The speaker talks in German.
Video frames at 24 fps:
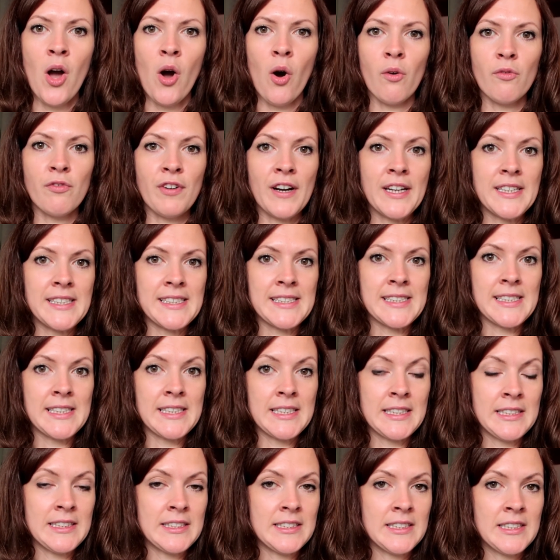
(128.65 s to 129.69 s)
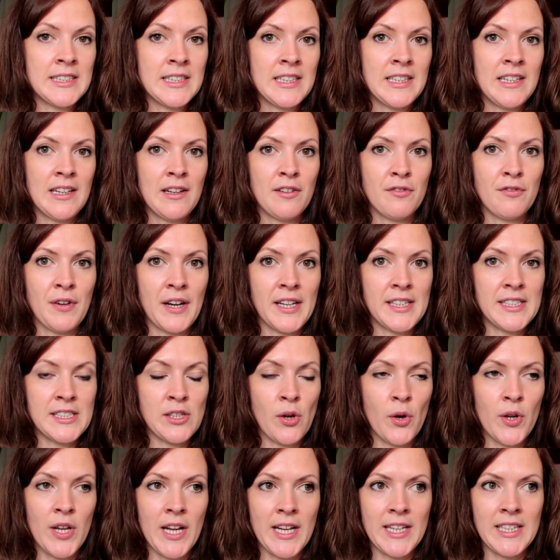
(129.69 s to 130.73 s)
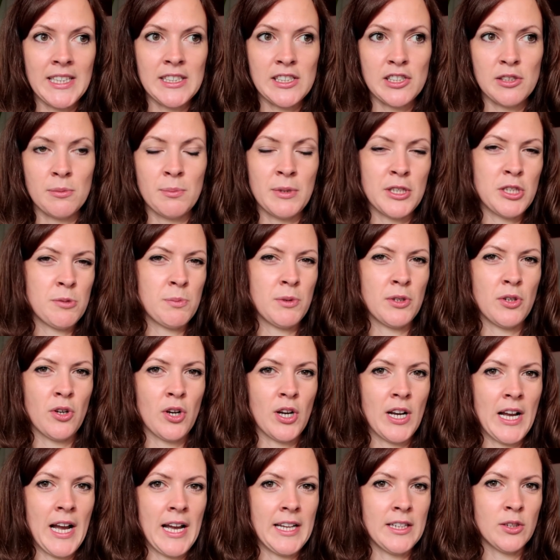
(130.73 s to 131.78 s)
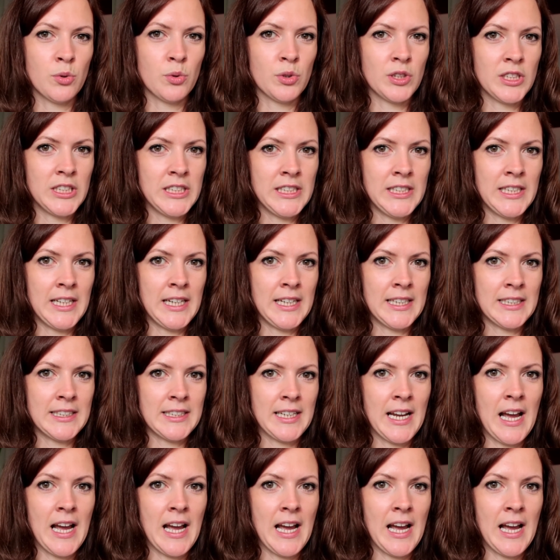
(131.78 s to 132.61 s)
und falls das Kind, falls euer Kind zum Beispiel noch keine Routine hat,